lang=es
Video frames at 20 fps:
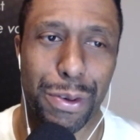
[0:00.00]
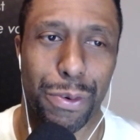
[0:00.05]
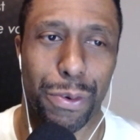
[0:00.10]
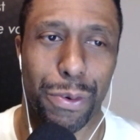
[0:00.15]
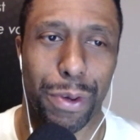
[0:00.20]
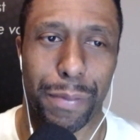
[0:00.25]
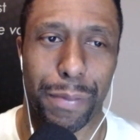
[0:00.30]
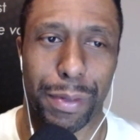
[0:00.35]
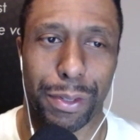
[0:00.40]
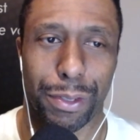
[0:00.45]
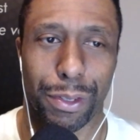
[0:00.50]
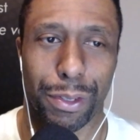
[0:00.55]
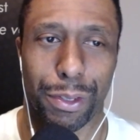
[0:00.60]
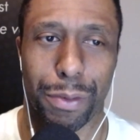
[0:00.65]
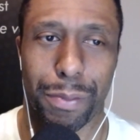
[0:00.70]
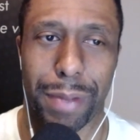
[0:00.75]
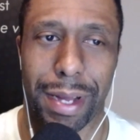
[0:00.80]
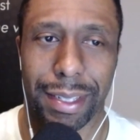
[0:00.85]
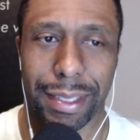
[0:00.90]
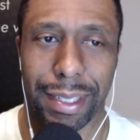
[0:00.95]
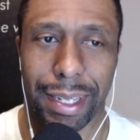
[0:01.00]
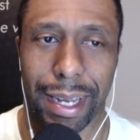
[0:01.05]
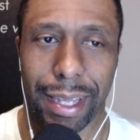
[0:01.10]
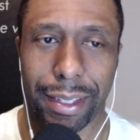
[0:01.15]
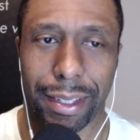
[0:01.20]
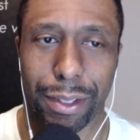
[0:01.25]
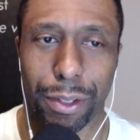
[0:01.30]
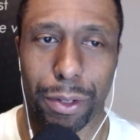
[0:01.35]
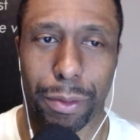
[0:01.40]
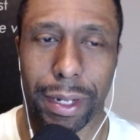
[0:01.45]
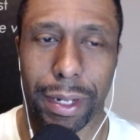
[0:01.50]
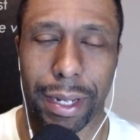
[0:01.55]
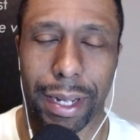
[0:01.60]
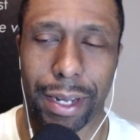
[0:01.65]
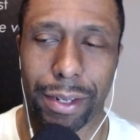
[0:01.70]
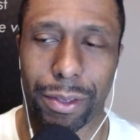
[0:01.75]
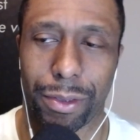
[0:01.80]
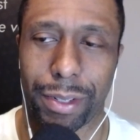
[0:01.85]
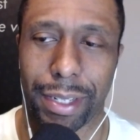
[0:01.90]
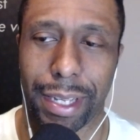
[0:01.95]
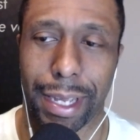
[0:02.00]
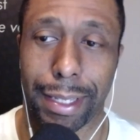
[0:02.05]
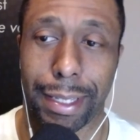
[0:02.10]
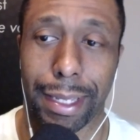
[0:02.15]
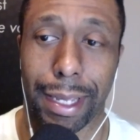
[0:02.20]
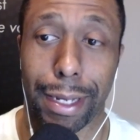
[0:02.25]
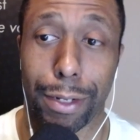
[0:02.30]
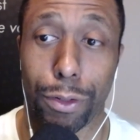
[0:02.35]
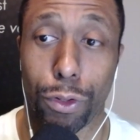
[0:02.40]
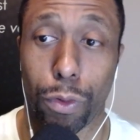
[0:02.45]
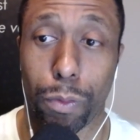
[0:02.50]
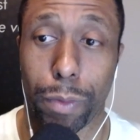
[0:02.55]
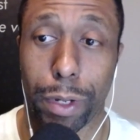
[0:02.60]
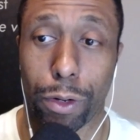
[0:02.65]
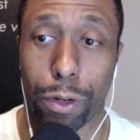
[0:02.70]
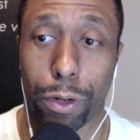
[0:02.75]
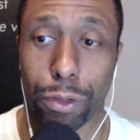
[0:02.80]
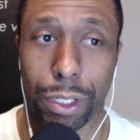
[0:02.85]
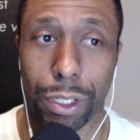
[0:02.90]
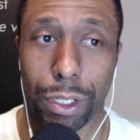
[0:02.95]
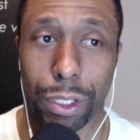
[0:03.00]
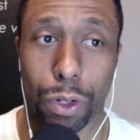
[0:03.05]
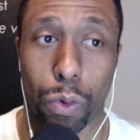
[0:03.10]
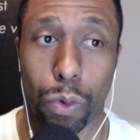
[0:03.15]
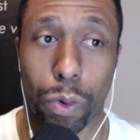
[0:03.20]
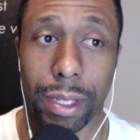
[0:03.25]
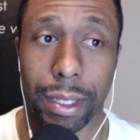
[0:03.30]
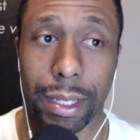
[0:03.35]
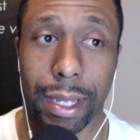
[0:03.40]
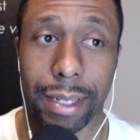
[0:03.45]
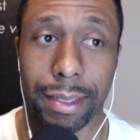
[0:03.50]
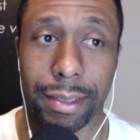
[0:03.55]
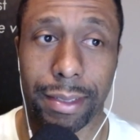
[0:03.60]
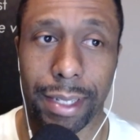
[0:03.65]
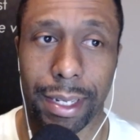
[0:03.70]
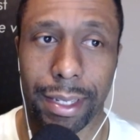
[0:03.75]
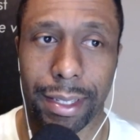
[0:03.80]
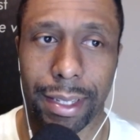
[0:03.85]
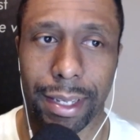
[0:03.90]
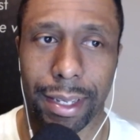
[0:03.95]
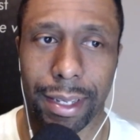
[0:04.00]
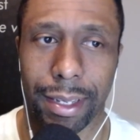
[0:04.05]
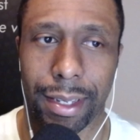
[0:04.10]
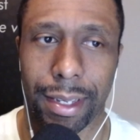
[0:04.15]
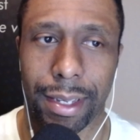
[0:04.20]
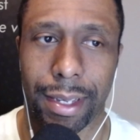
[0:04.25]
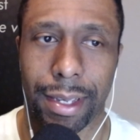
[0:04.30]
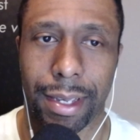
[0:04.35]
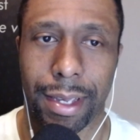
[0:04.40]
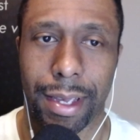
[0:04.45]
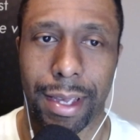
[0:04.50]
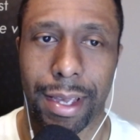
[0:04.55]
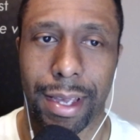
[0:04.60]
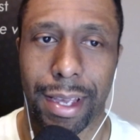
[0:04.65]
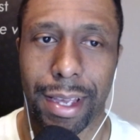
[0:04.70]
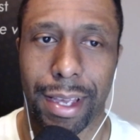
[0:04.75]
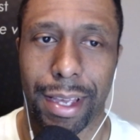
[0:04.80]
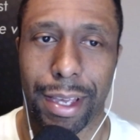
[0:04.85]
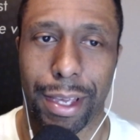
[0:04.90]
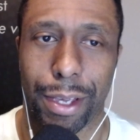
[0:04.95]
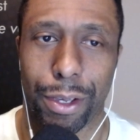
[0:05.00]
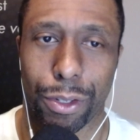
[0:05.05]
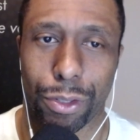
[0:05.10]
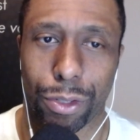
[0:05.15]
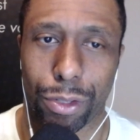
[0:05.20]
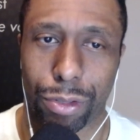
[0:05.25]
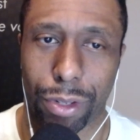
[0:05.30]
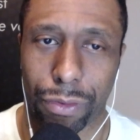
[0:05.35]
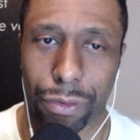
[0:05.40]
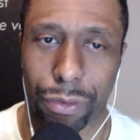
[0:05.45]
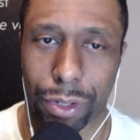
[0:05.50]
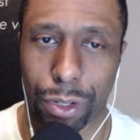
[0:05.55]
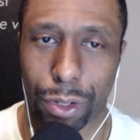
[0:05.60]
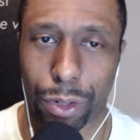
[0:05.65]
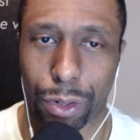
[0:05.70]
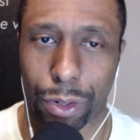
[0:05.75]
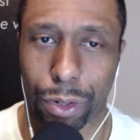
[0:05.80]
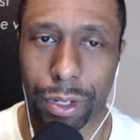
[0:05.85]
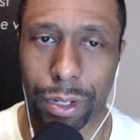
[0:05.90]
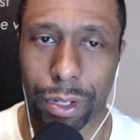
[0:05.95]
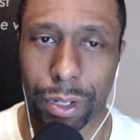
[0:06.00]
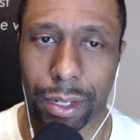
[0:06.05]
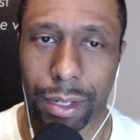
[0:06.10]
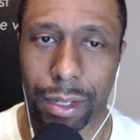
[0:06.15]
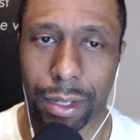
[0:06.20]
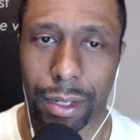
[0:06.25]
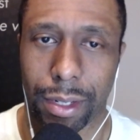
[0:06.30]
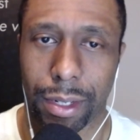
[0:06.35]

Un episodio más de Latino Vegano. Este es el número 57 y yo soy su anfitrión Roger.